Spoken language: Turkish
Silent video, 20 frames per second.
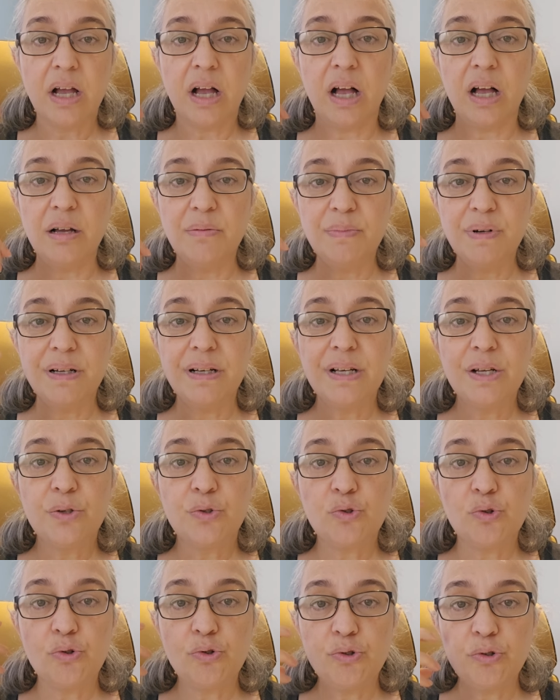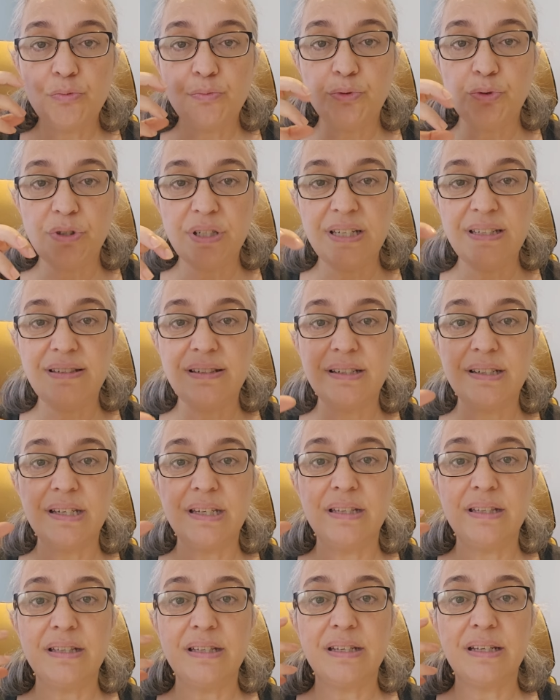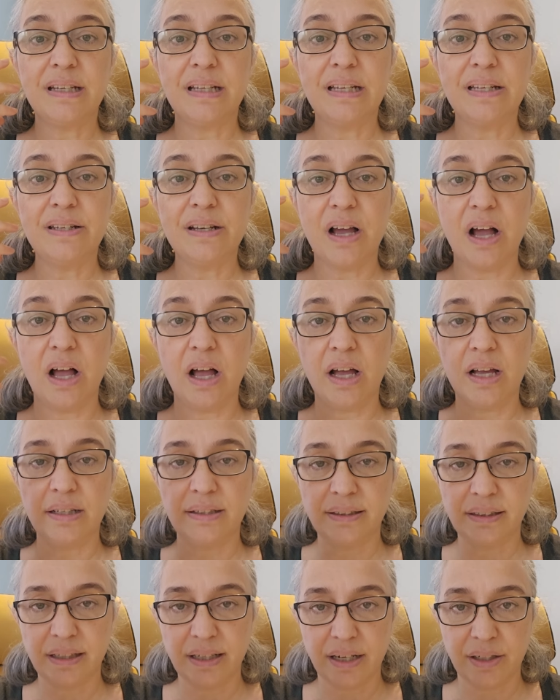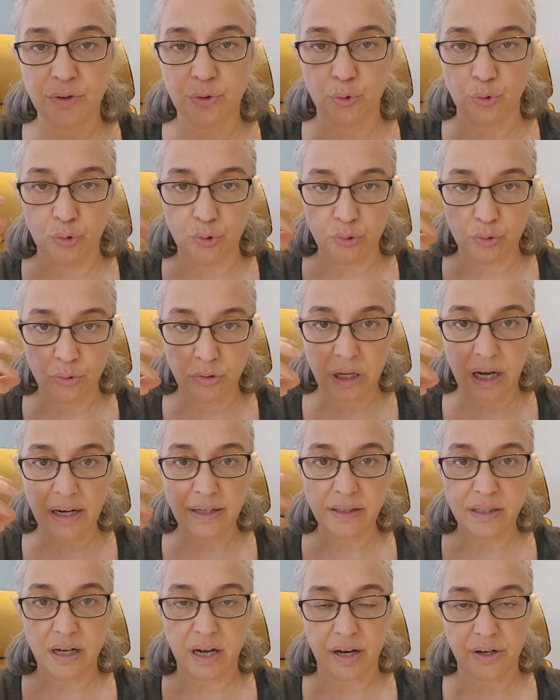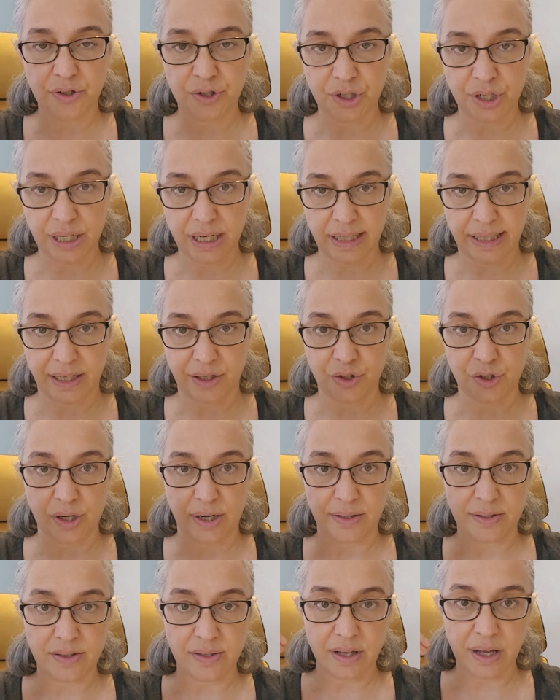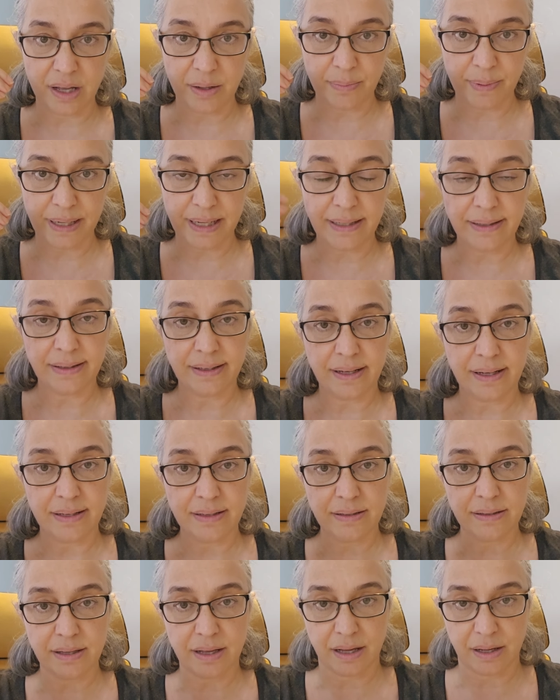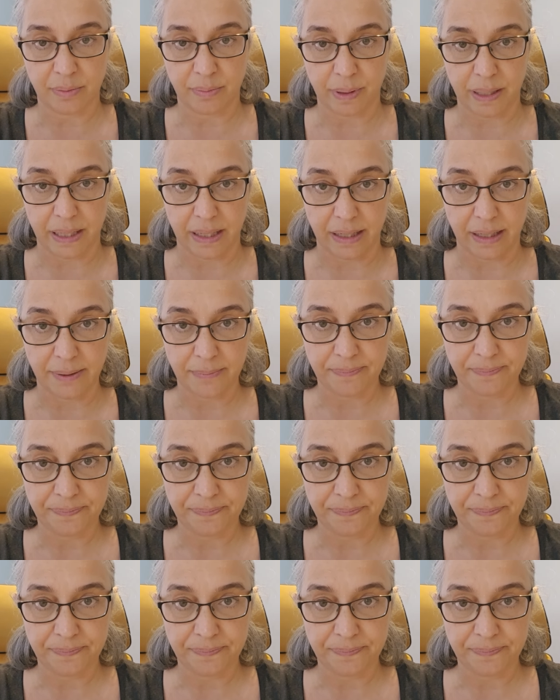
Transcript: Ama çocuk bu tedirginlikleri anlar, duygular karşıya geçer. Sağ beyinden sağ beyine.